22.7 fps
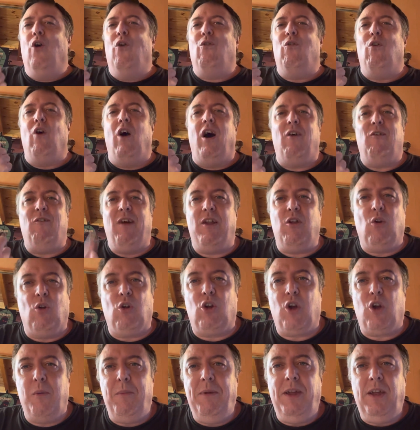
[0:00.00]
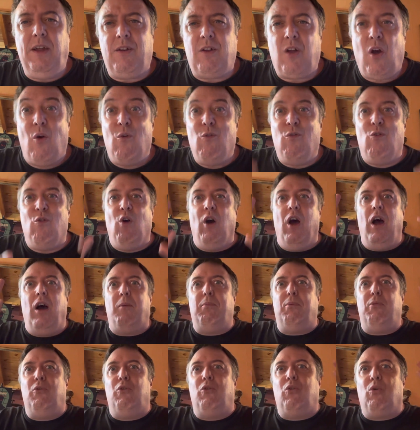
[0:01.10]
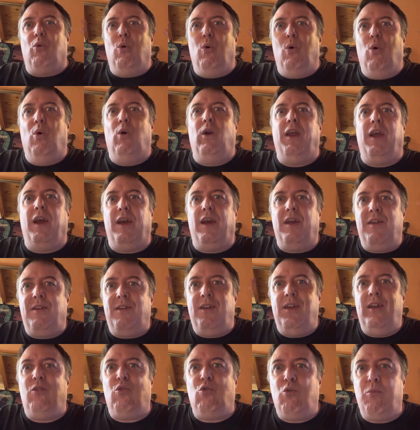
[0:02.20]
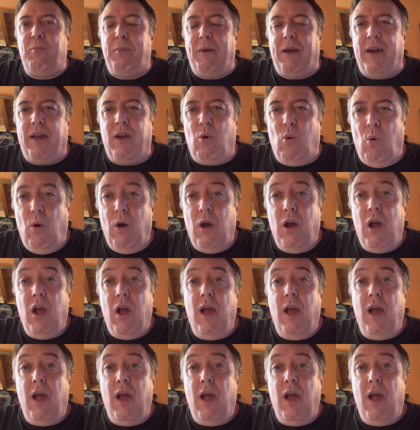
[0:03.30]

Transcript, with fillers: Voir Valiant Comics, voir plutôt les récits de super-héros.